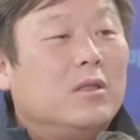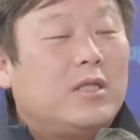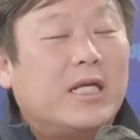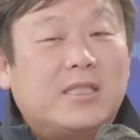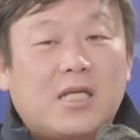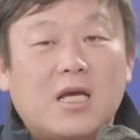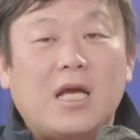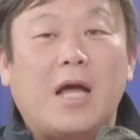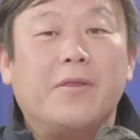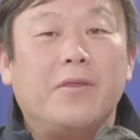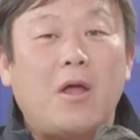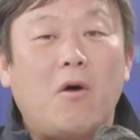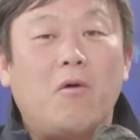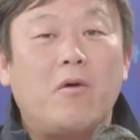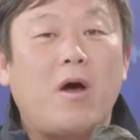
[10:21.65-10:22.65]
대책이
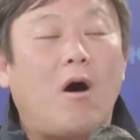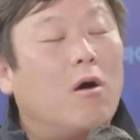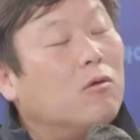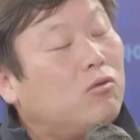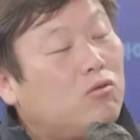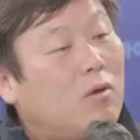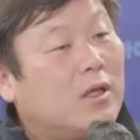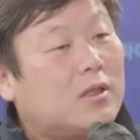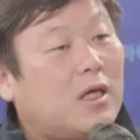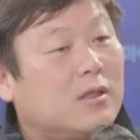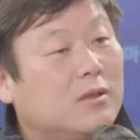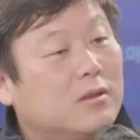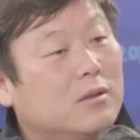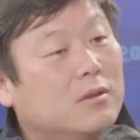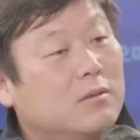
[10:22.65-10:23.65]
안 나오거나 엉뚱한
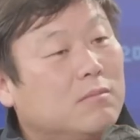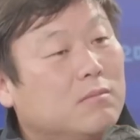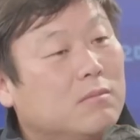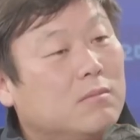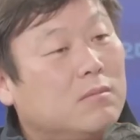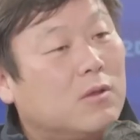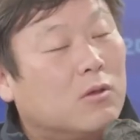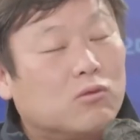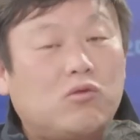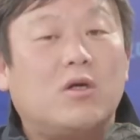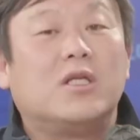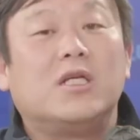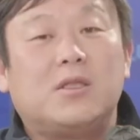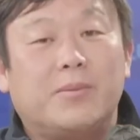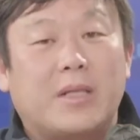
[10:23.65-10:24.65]
탓,
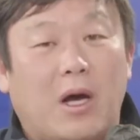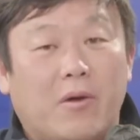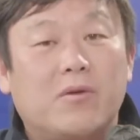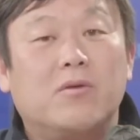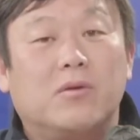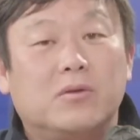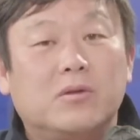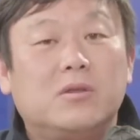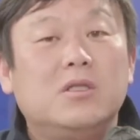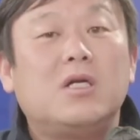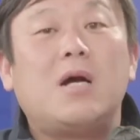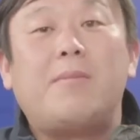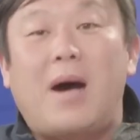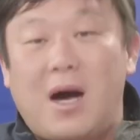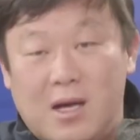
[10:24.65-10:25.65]
엉뚱한 대책만 나오는 거죠.
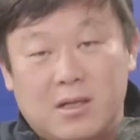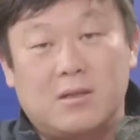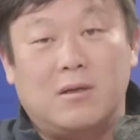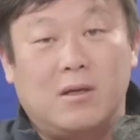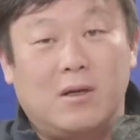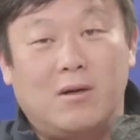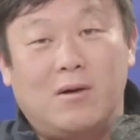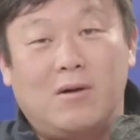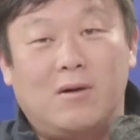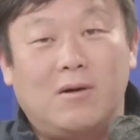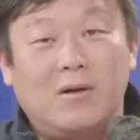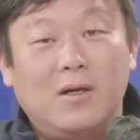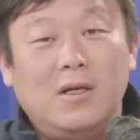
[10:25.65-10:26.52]
그러니까 망하는 거예요.